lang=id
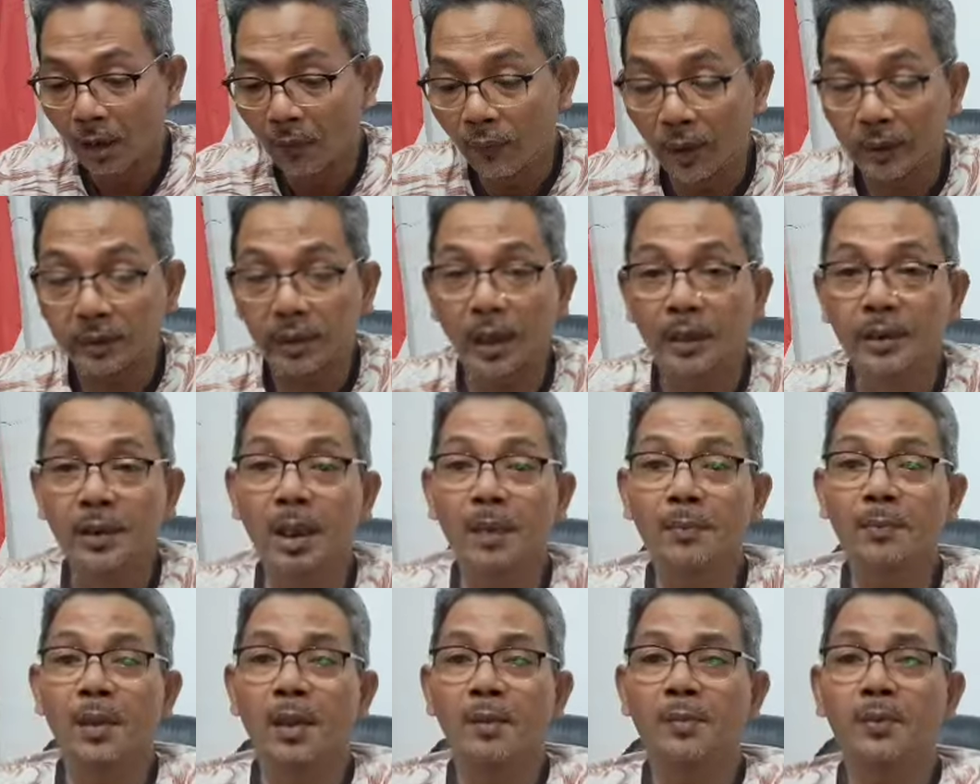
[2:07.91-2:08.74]

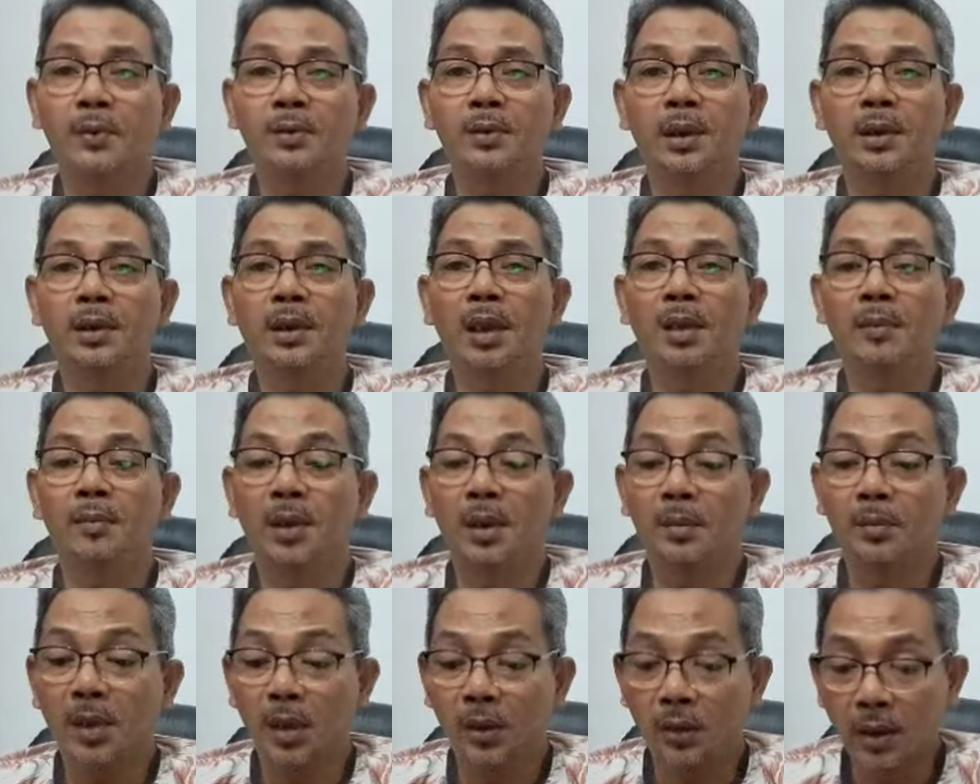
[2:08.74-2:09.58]
Faktanya apa? Buktinya
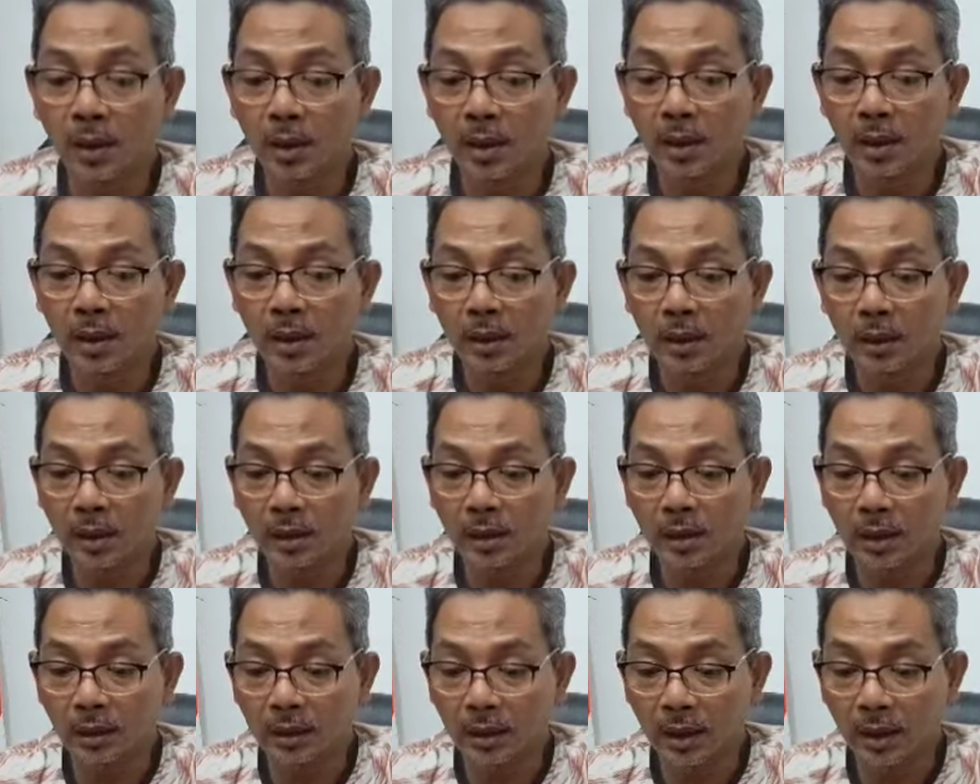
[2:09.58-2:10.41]
apa? Bahwa
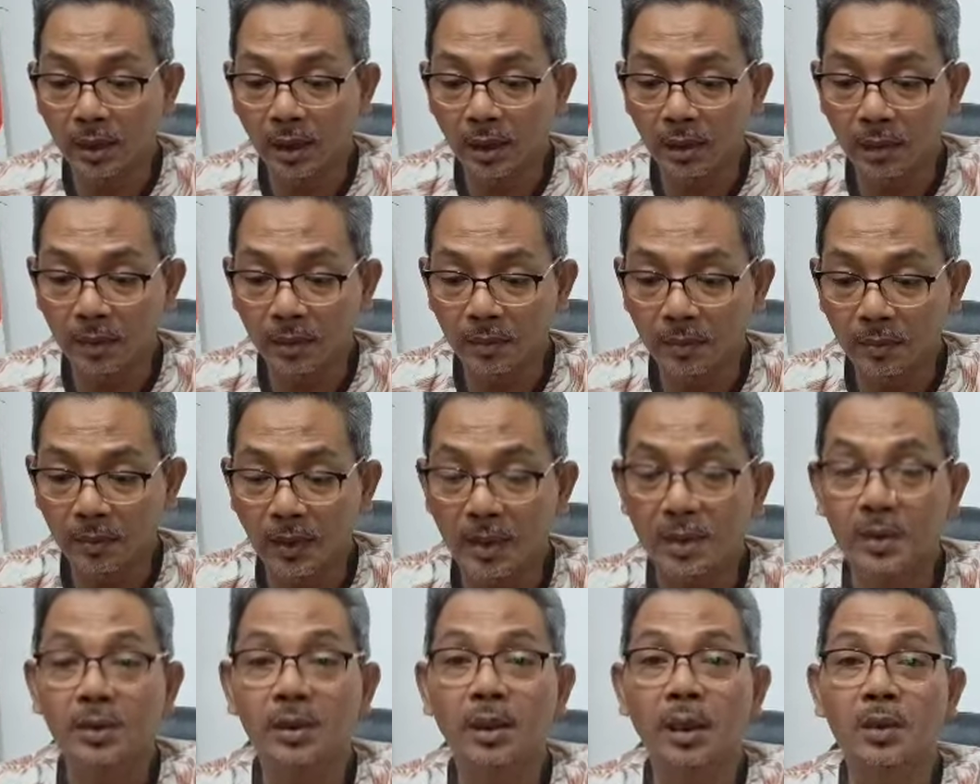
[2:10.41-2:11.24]
kedatangan
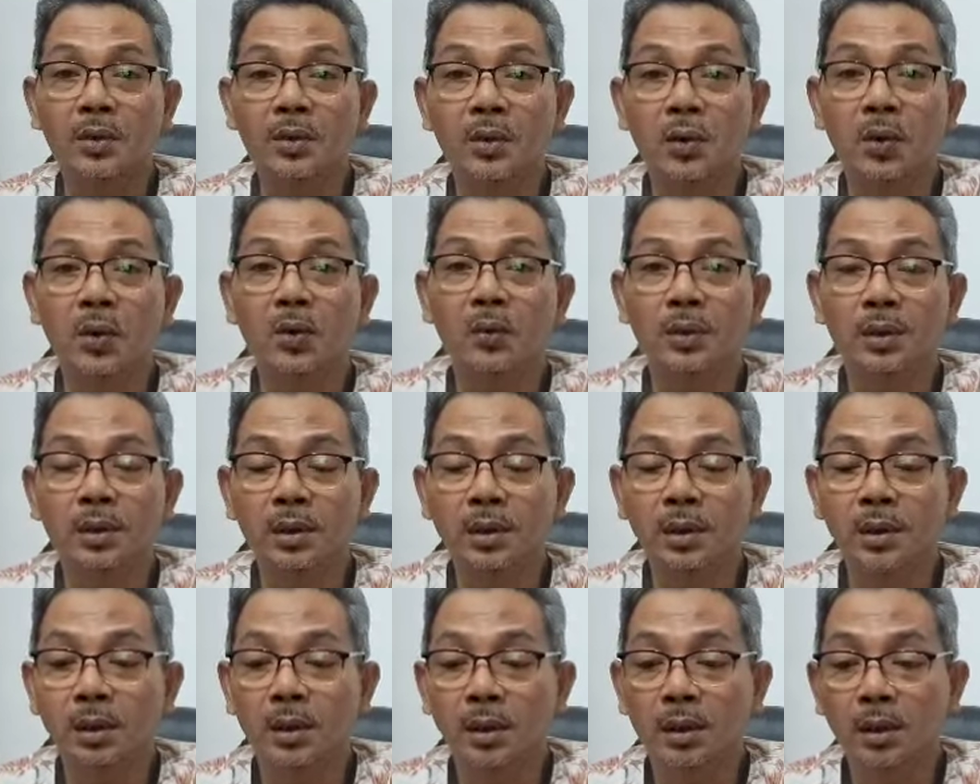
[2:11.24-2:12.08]
Presiden
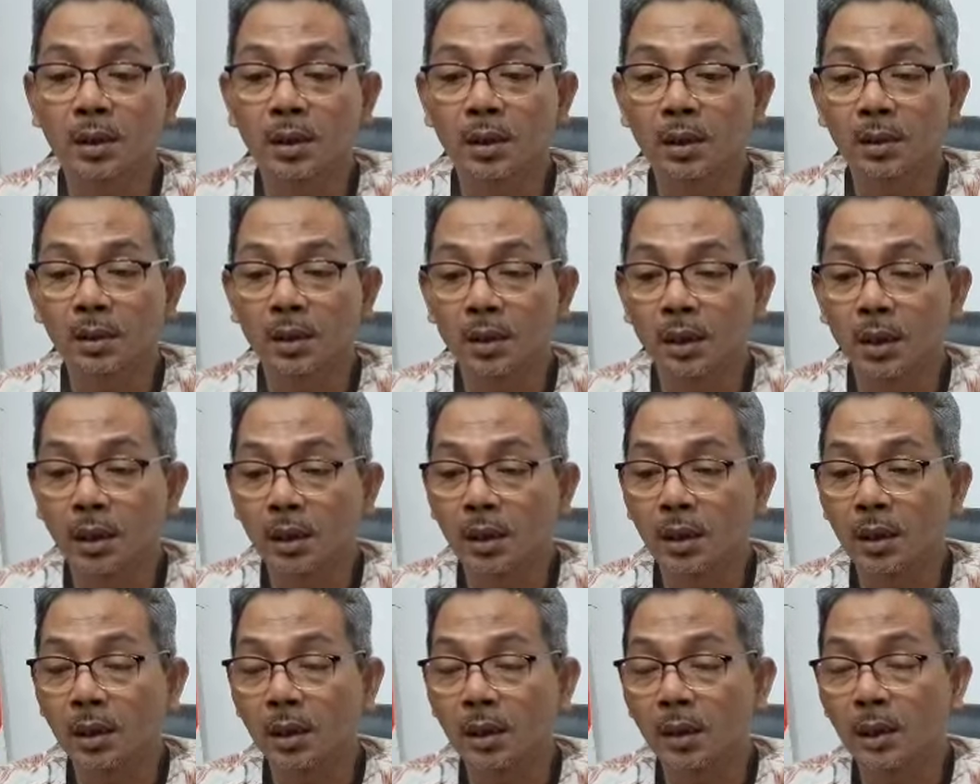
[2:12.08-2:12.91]
Jokowi,
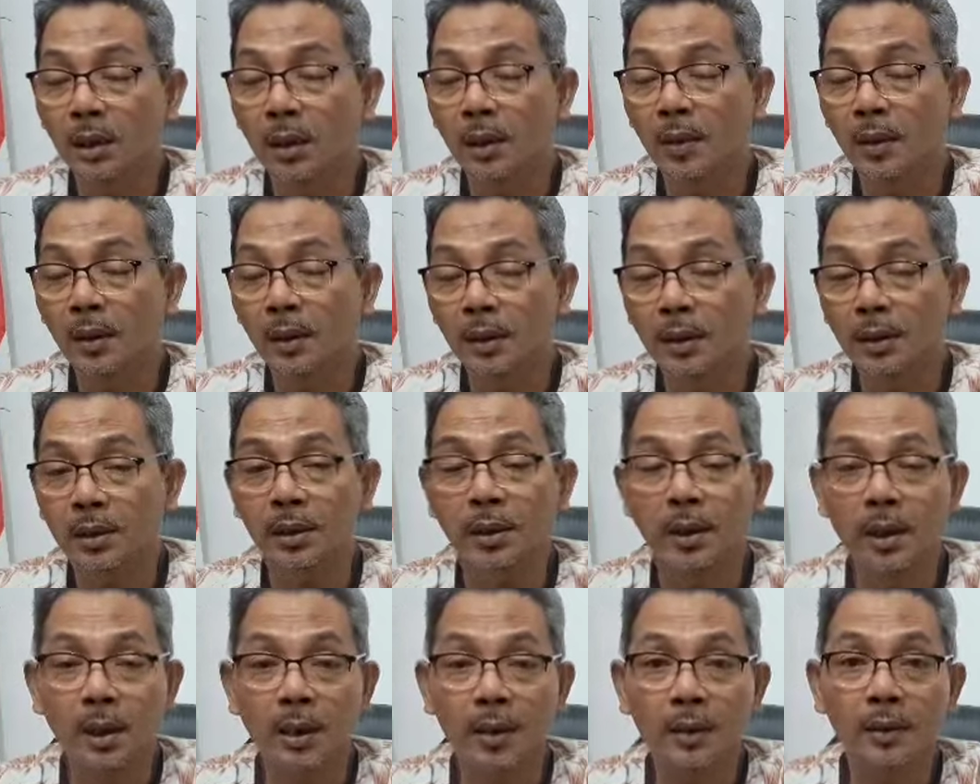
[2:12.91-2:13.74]
eh,
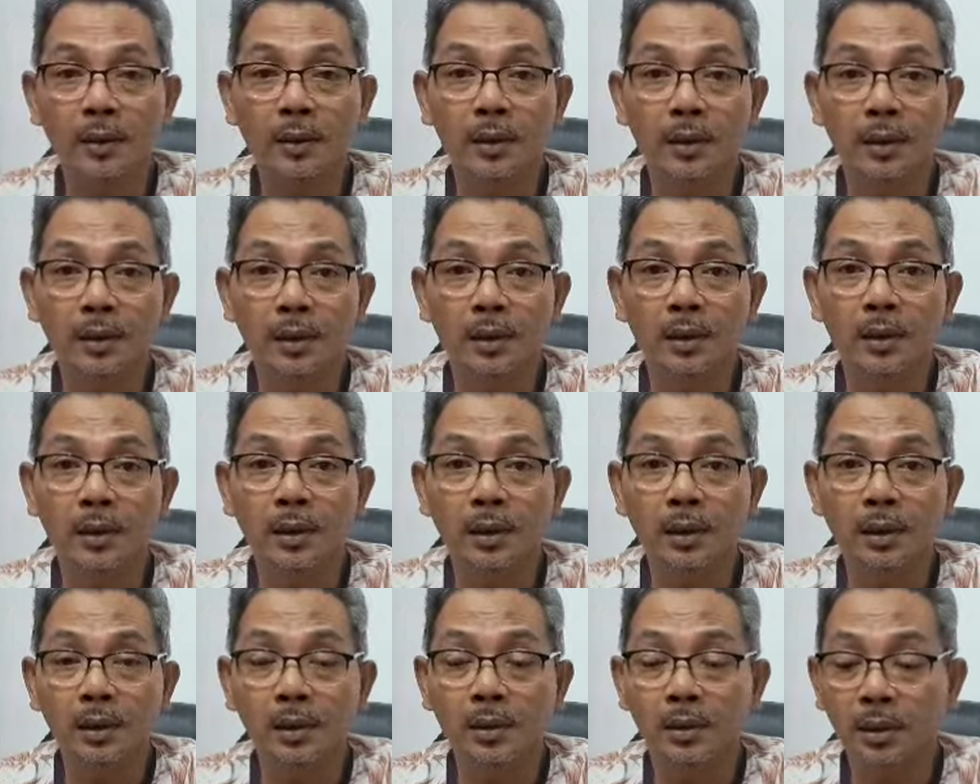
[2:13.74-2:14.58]
dia
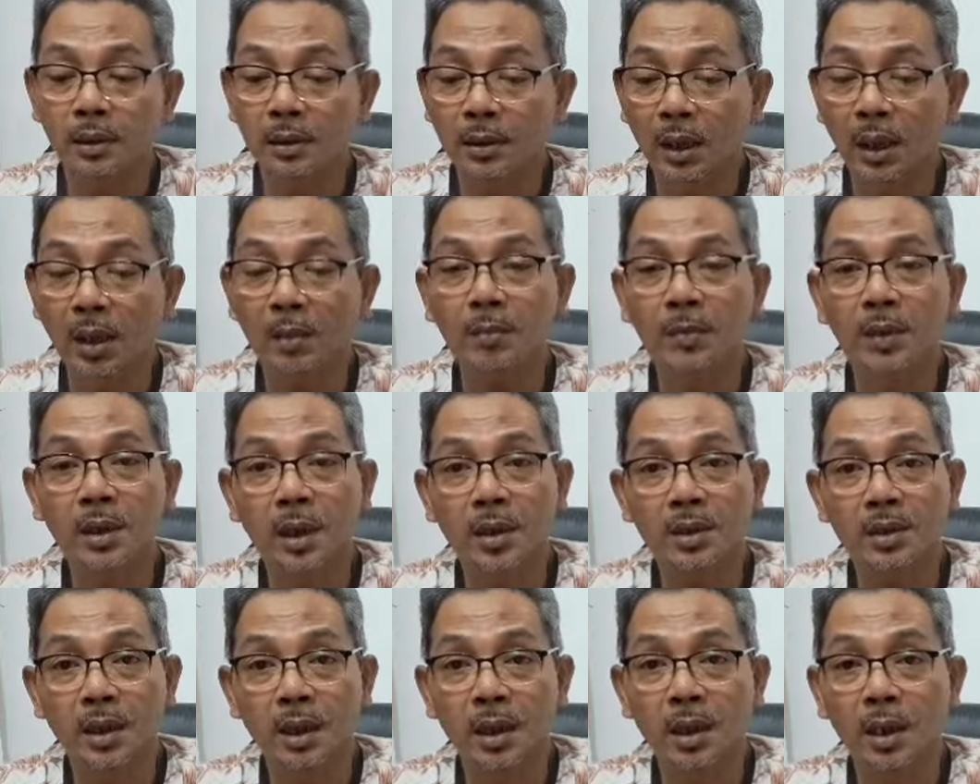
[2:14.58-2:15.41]
di dalam
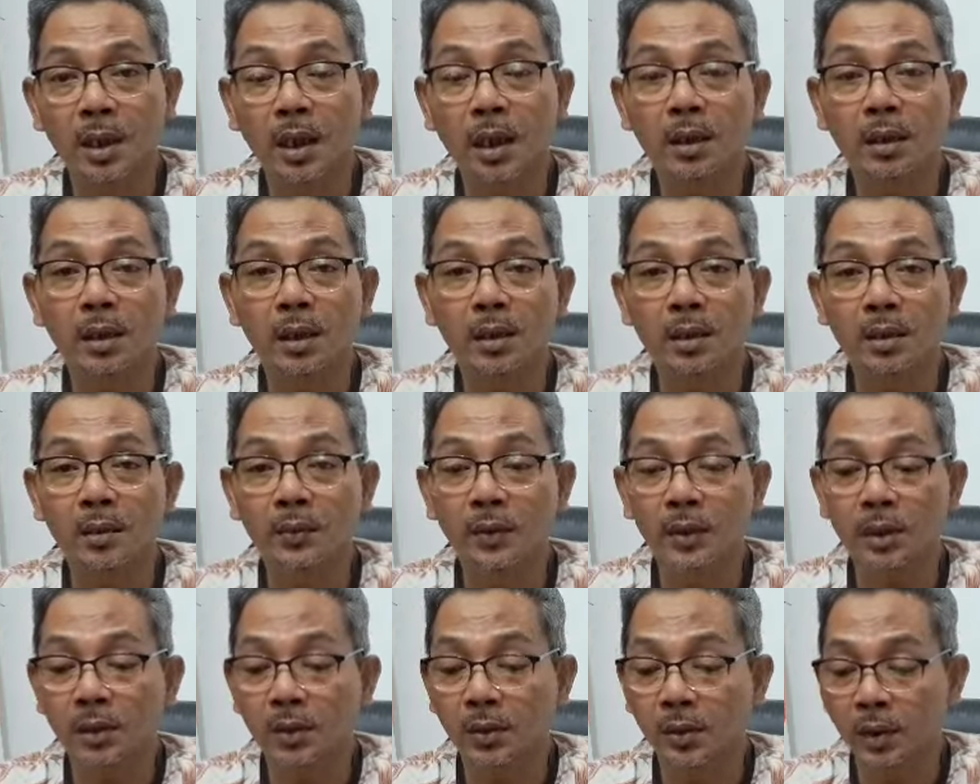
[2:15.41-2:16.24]
gereja yang ada di
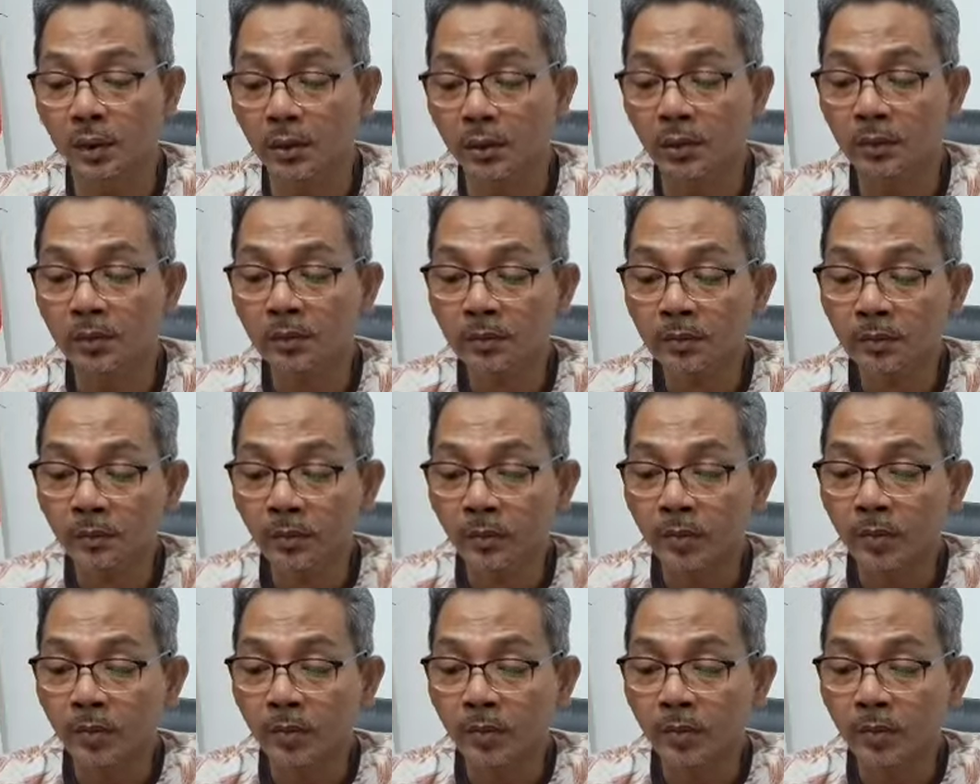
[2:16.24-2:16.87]
video itu,